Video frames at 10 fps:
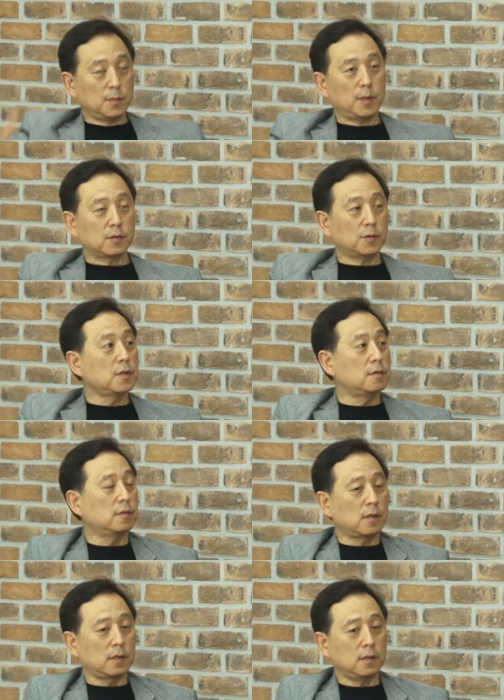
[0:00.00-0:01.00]
안에 컨테이너들
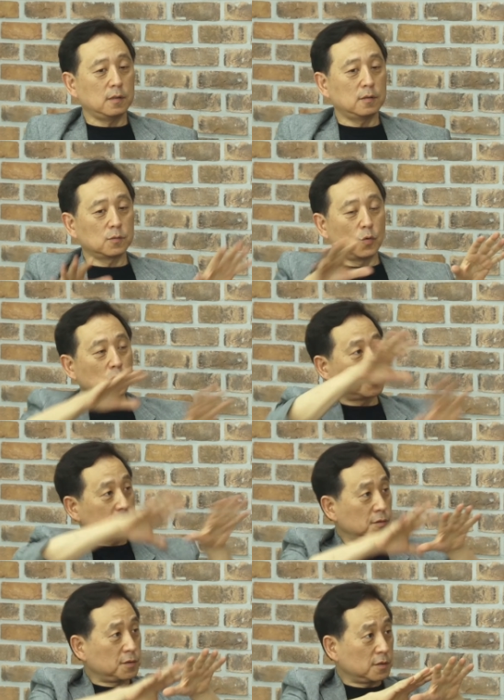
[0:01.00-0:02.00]
간에 이런
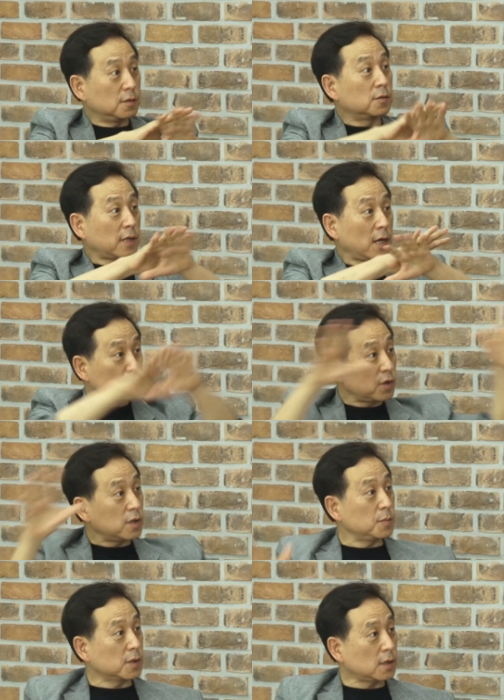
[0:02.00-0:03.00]
오케스트레이션 이런 거 다 해줄 거
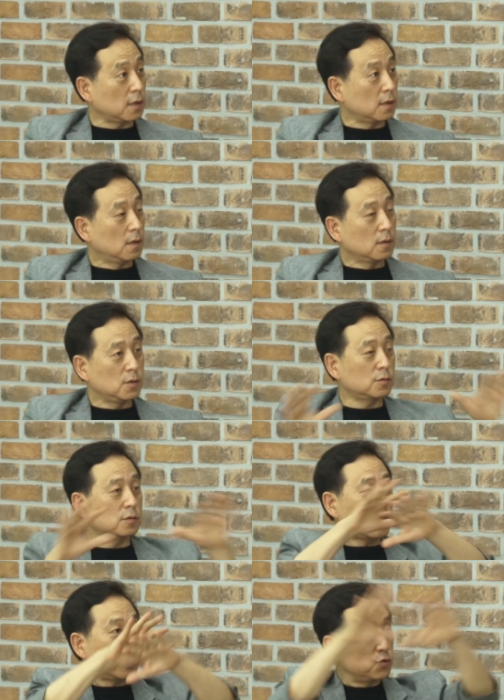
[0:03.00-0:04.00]
아닙니까? 네. 이것도
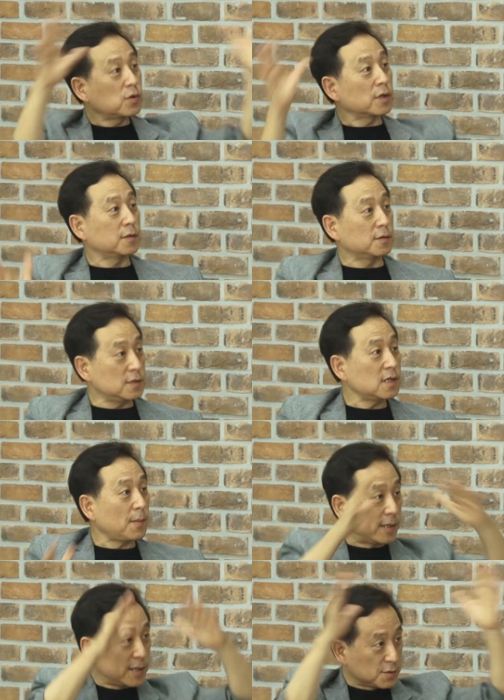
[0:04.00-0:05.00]
잘해줄 것 같아요. 시스템
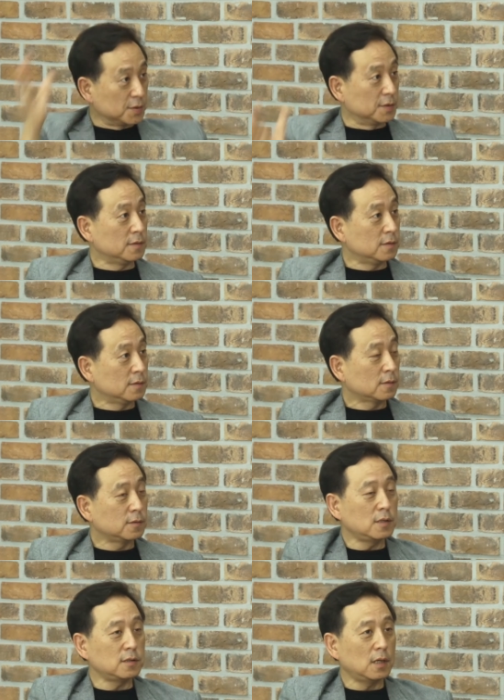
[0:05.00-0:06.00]
안에서는. 네. 근데
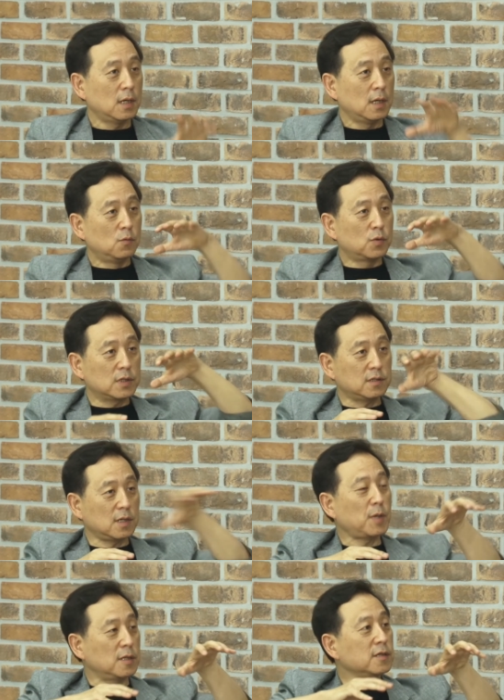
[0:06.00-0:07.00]
이제 우리가
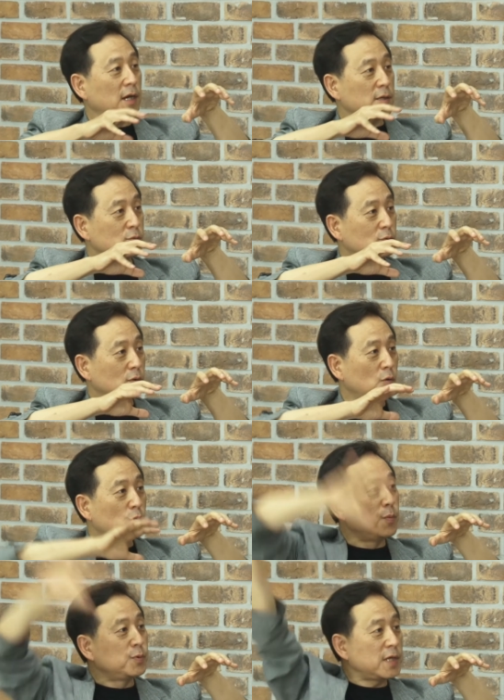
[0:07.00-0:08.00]
시스템만 있는 게 아니고
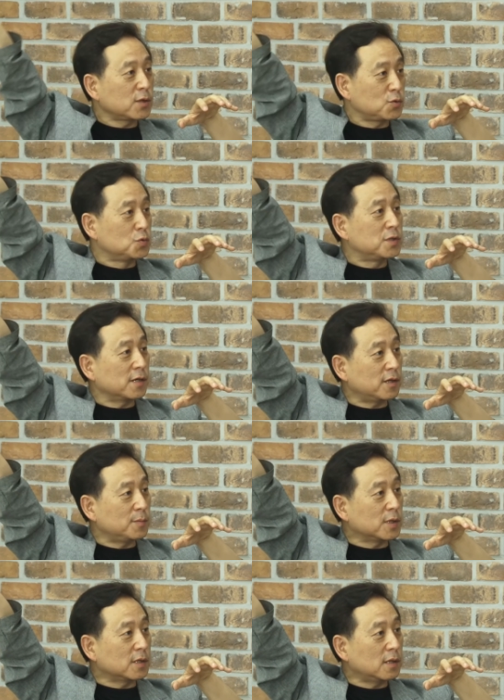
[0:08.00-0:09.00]
외부 세계도 존재할 거
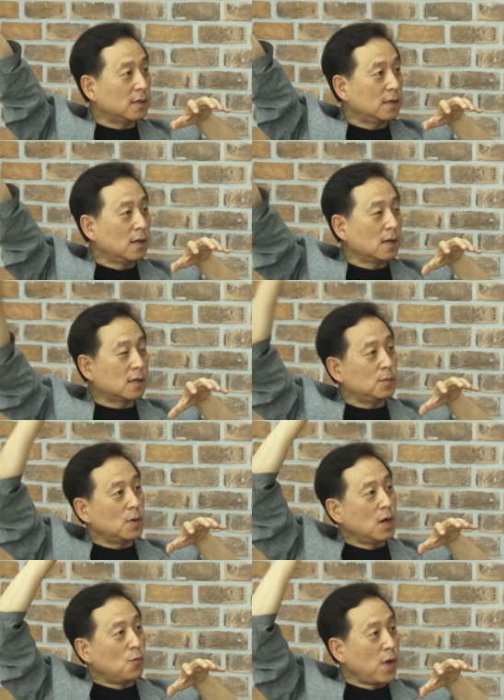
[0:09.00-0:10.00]
아닙니까? 그렇죠. 결국은 이제
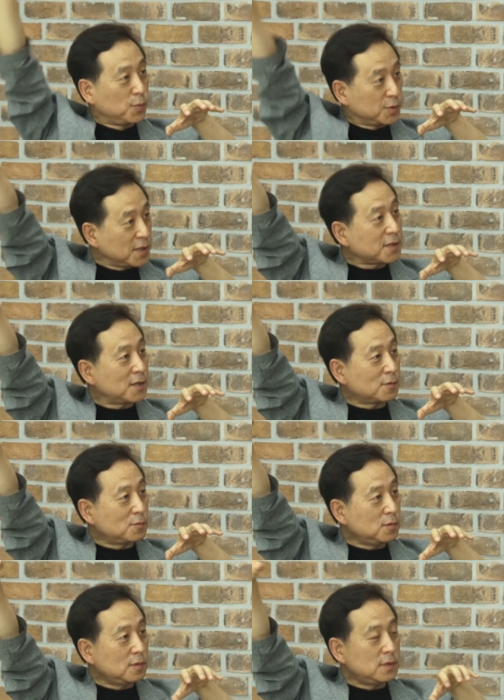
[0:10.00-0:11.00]
서비 외부
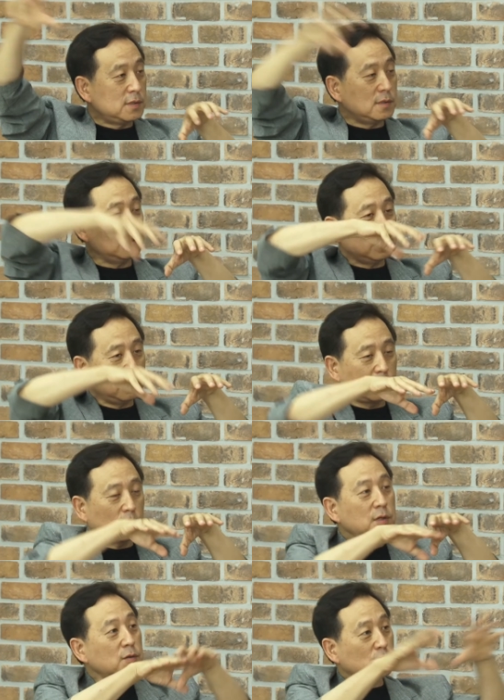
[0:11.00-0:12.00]
세계하고 이, 시, 이
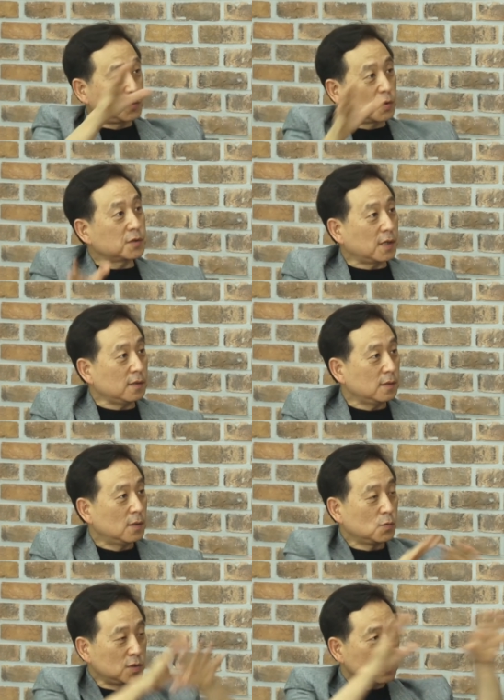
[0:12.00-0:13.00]
컨테이너로 구성된
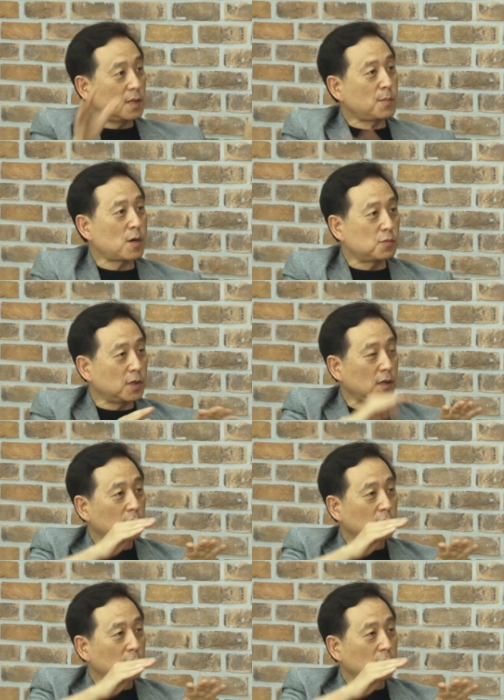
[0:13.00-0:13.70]
이 시스템하고의